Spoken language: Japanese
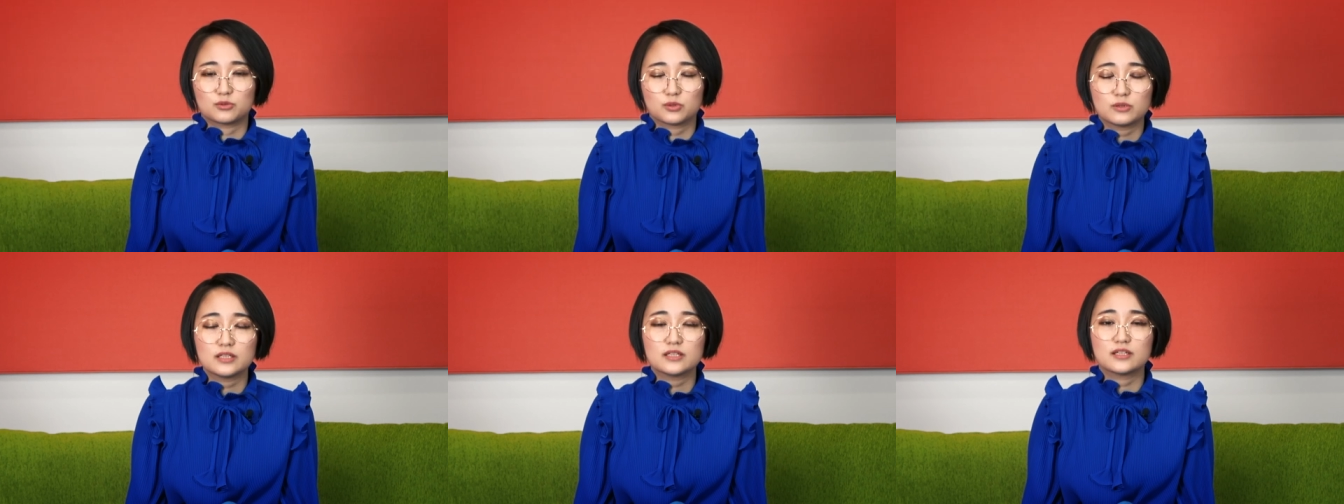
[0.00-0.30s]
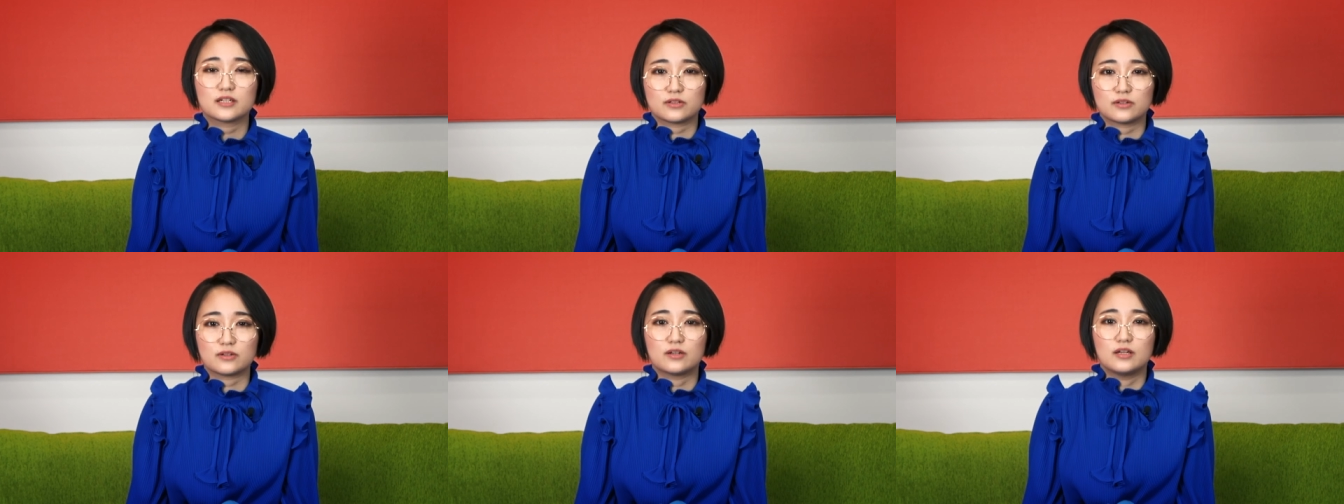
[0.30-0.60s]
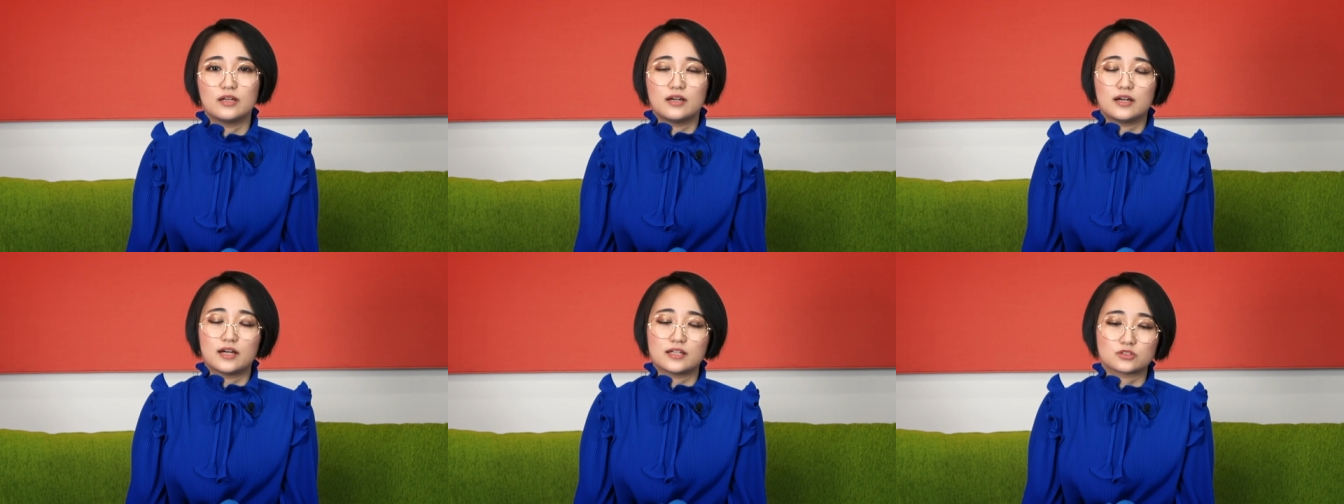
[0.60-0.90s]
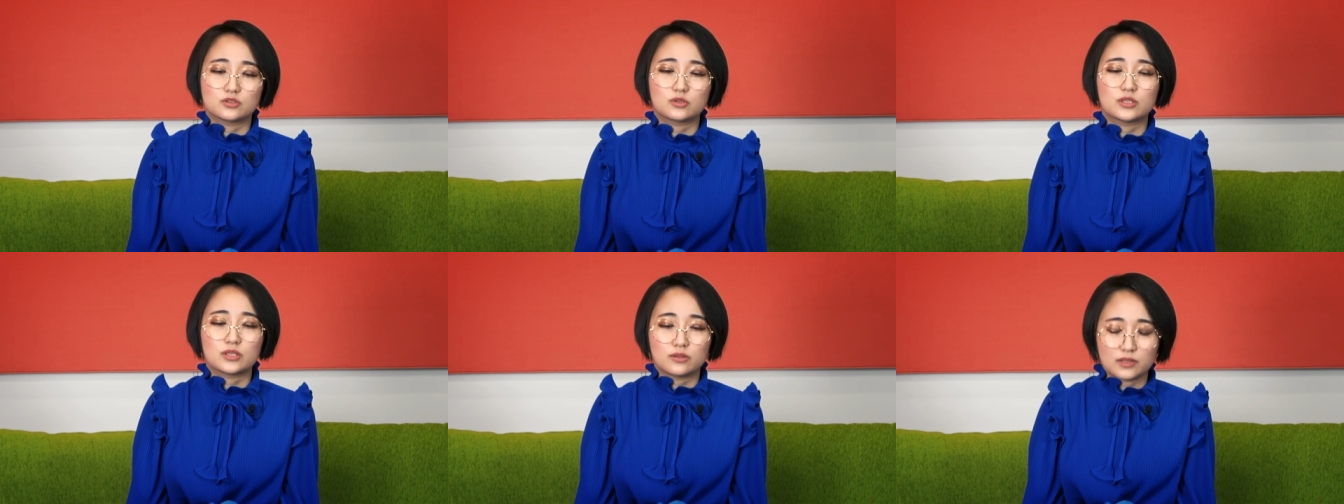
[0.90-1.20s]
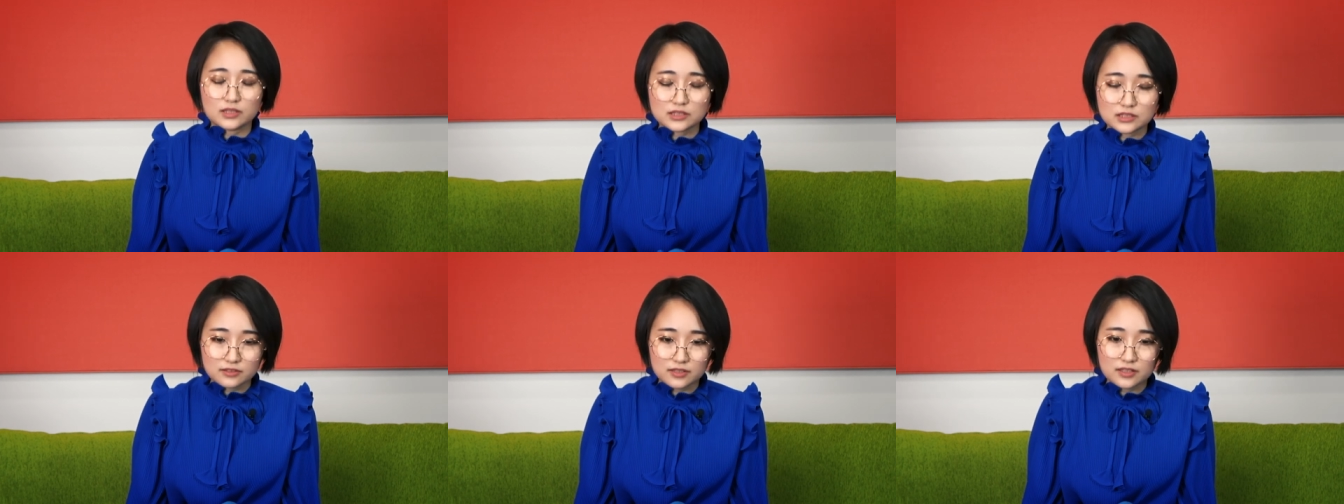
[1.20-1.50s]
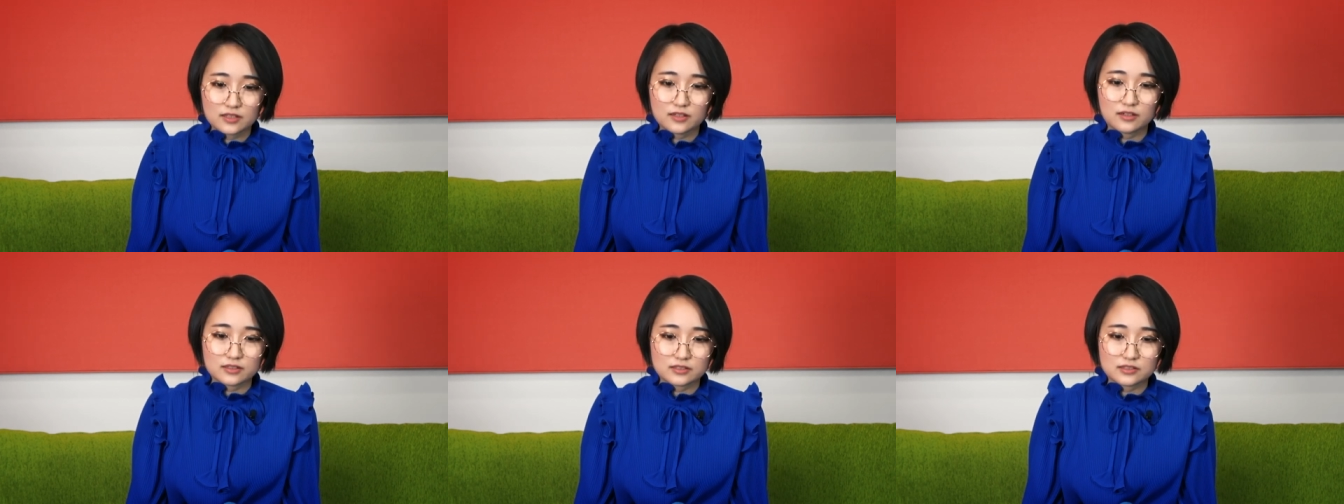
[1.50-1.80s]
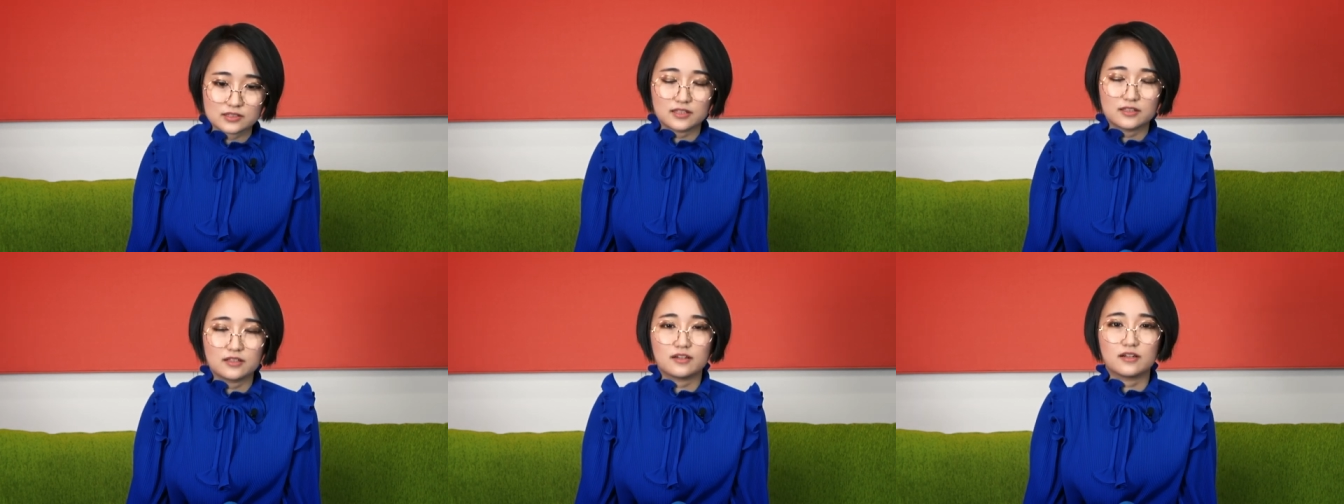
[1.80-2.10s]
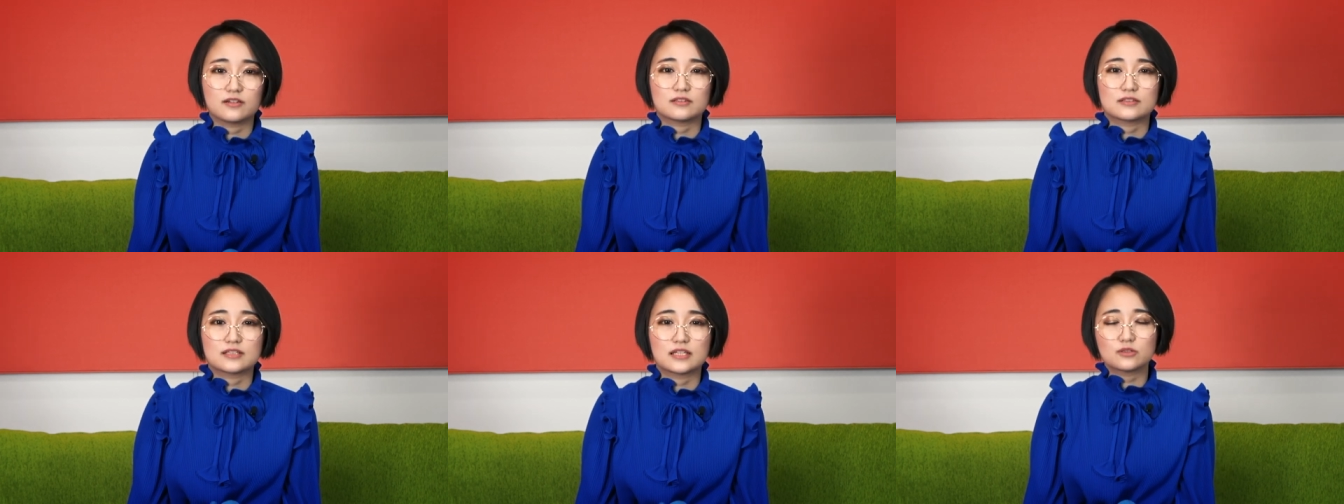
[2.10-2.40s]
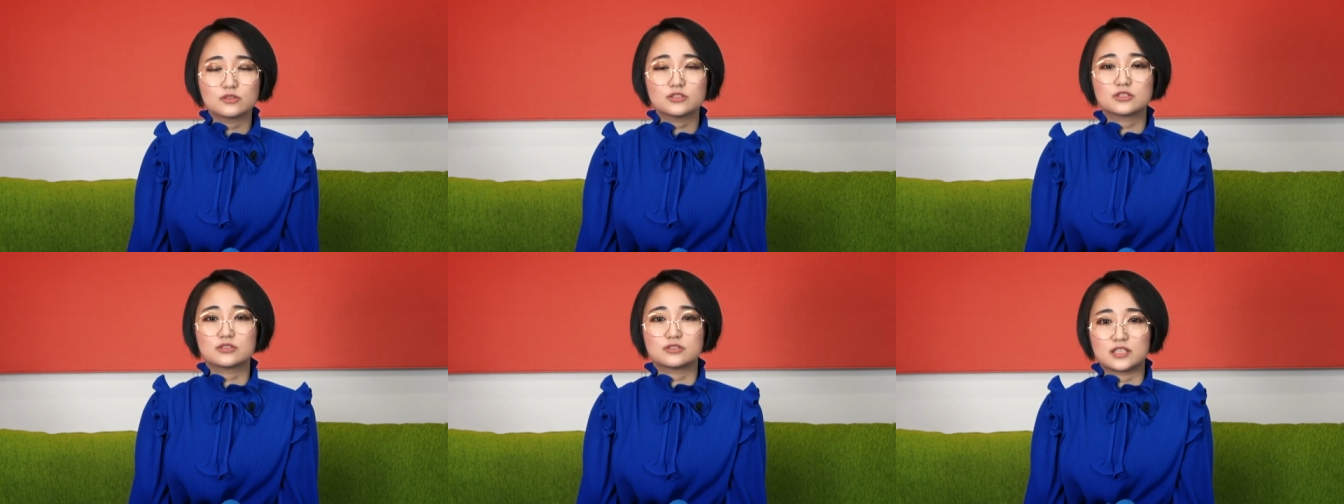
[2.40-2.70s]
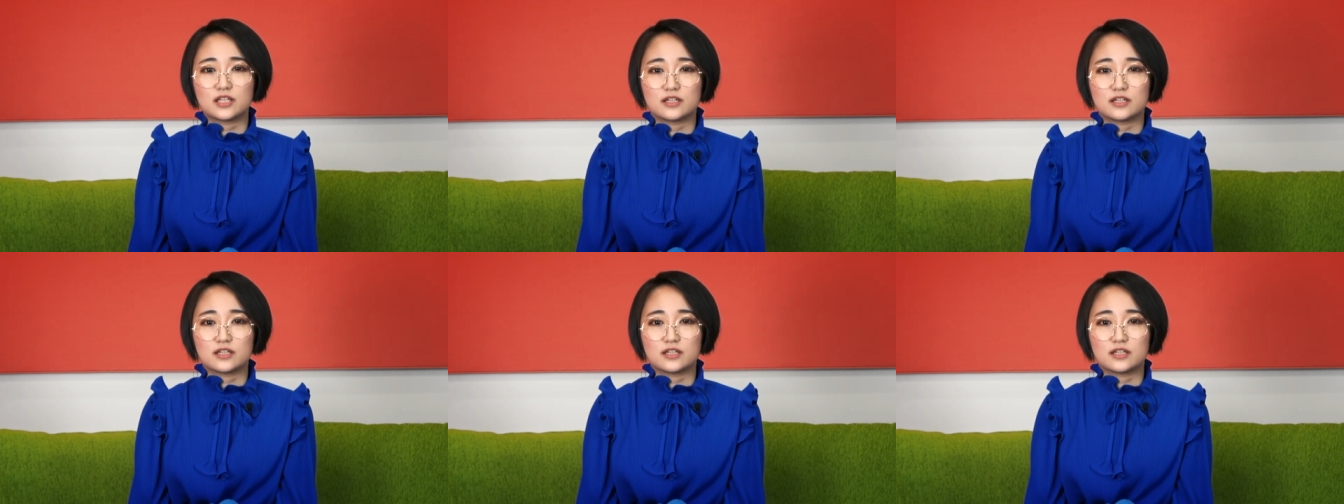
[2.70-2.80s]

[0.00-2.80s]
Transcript: にかくあのソニックが末永く末永く楽しく